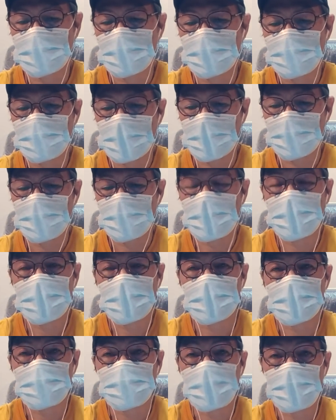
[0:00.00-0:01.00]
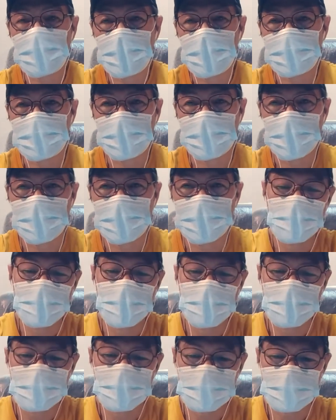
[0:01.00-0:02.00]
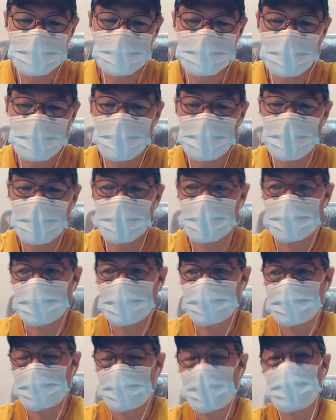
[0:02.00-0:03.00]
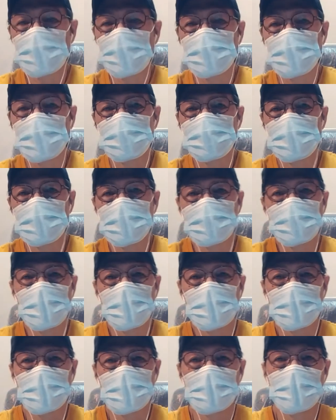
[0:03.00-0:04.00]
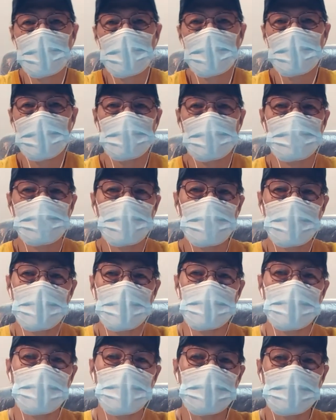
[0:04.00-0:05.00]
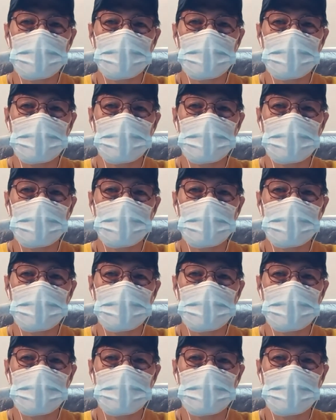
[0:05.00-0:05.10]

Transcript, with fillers: may mga bagay na pamana yung pamanang yun, mabuti o masama, kailangan lang ipamana.